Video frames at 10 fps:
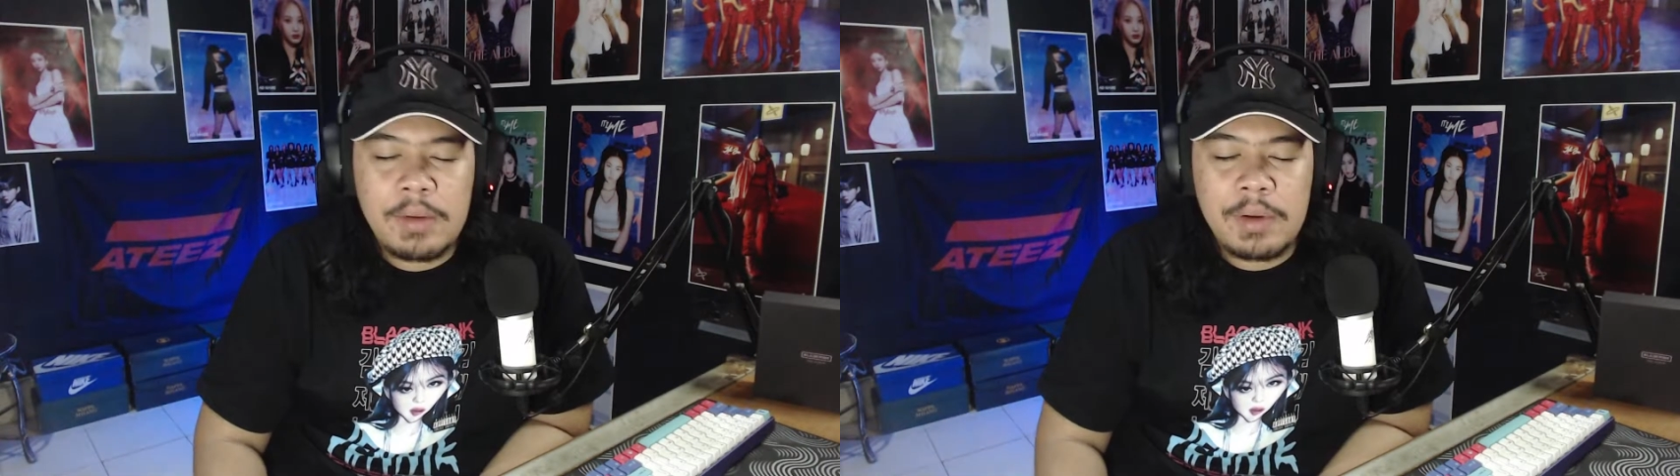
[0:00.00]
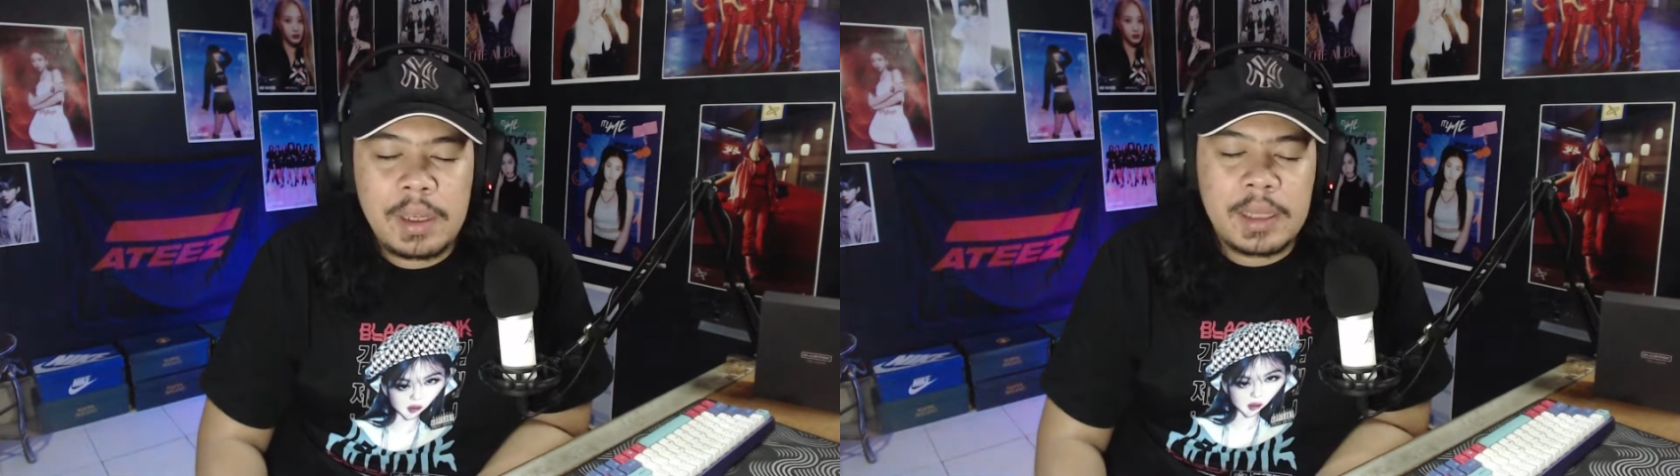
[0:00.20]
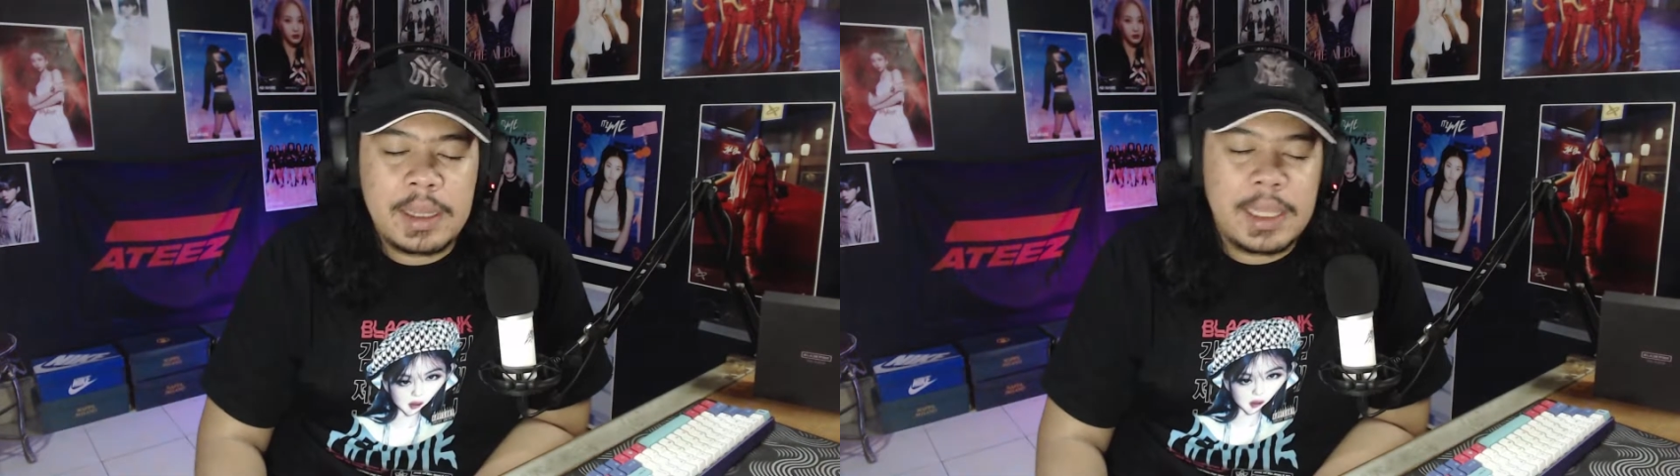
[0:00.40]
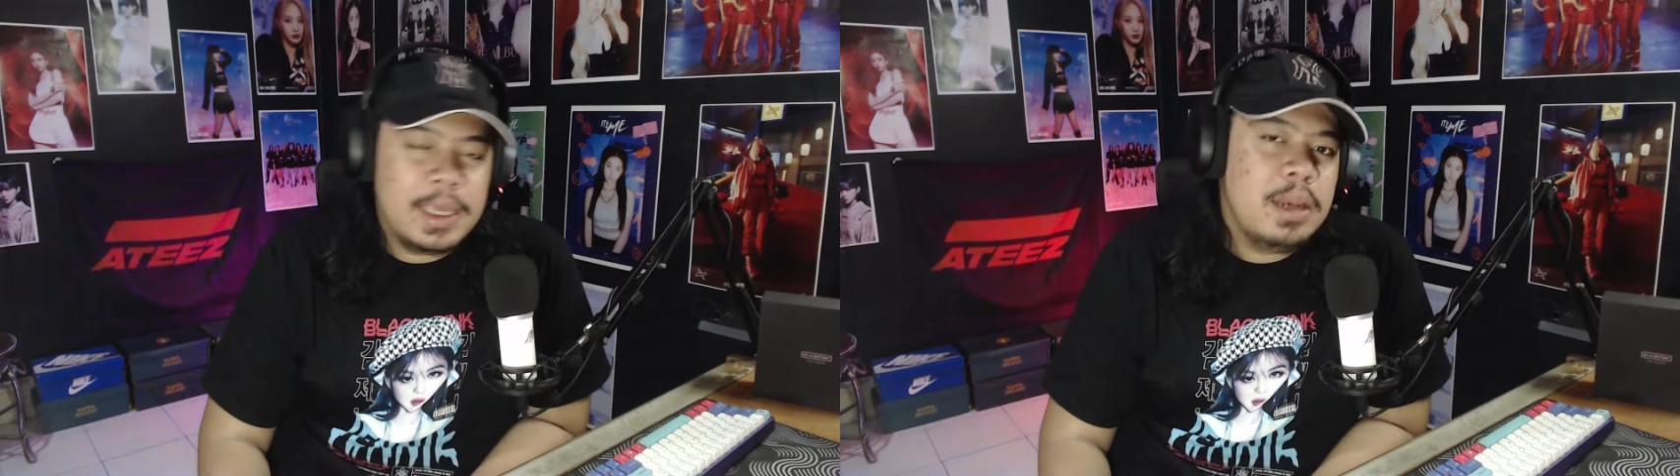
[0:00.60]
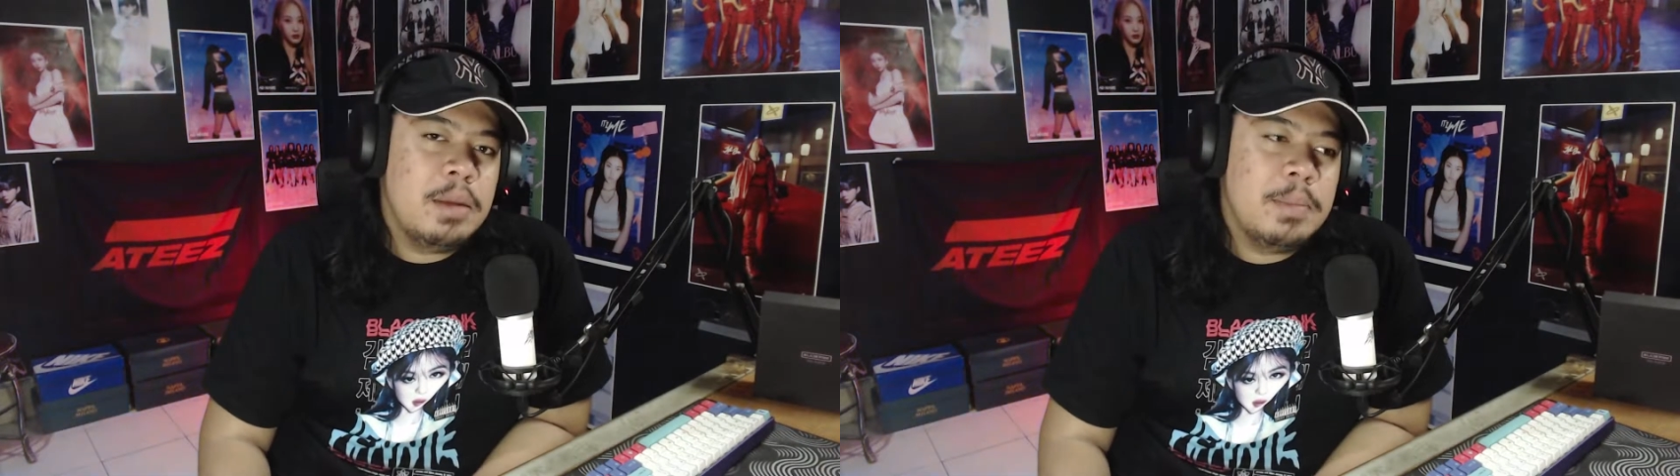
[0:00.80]
ketiga
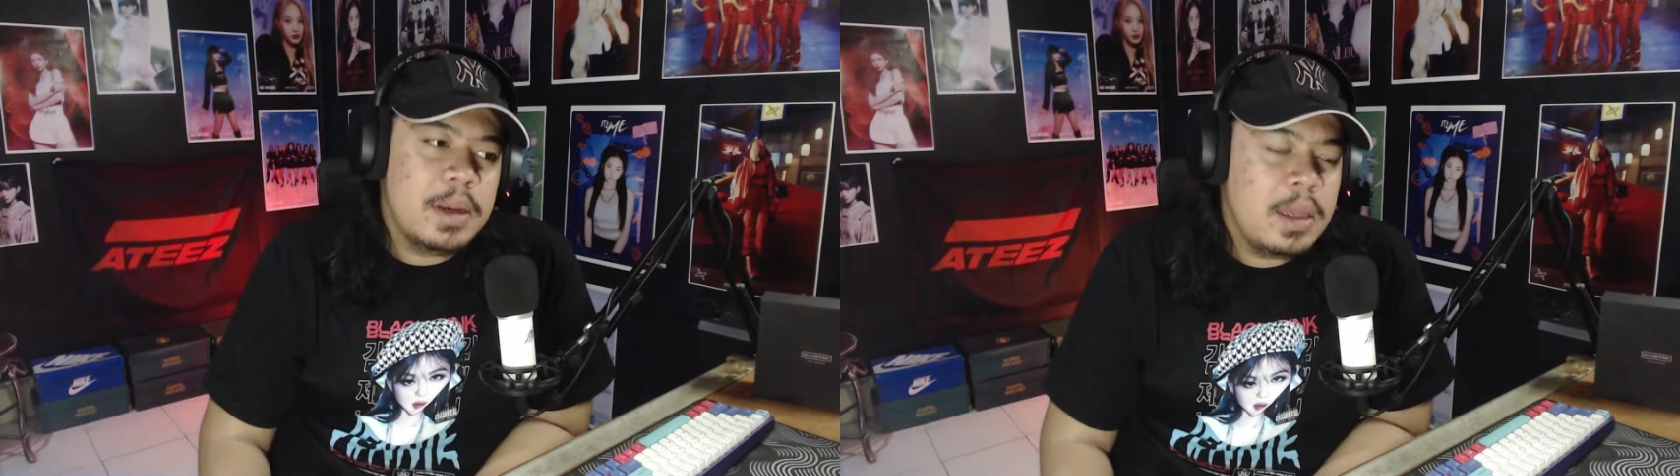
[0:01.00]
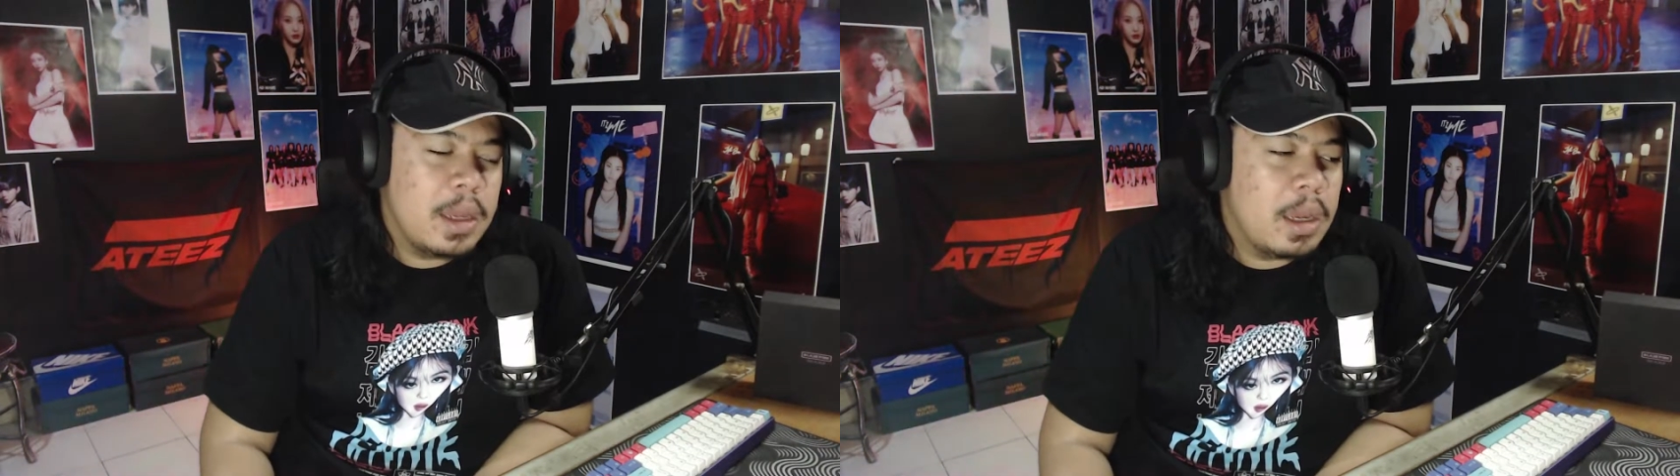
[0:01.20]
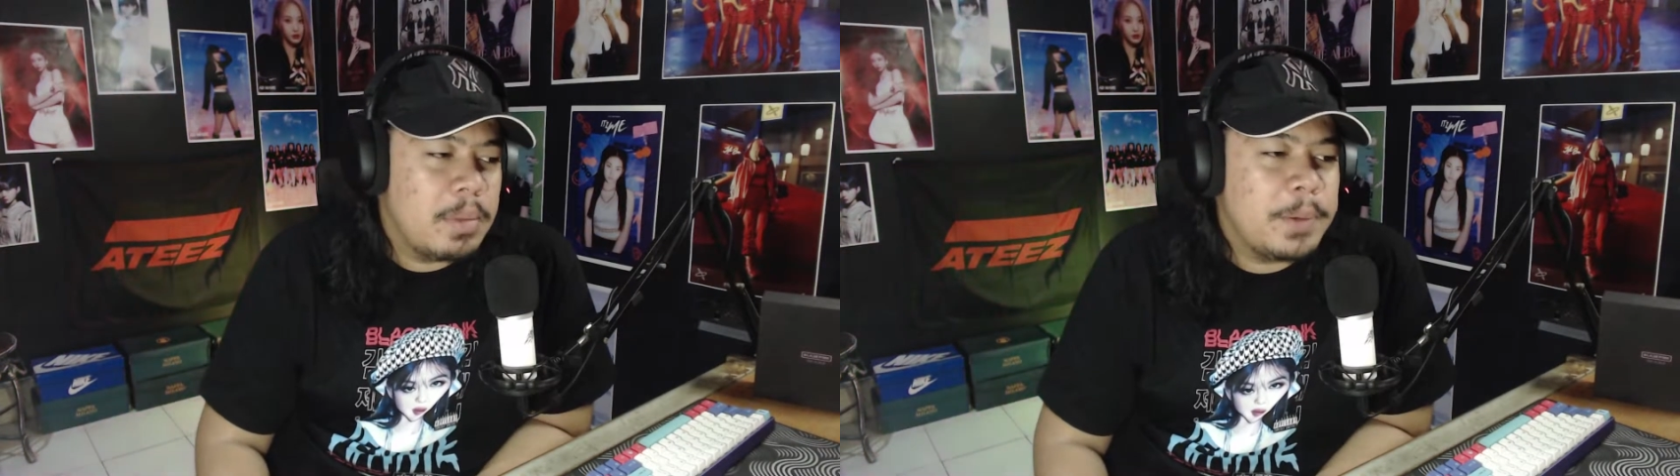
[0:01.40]
di mana ya emang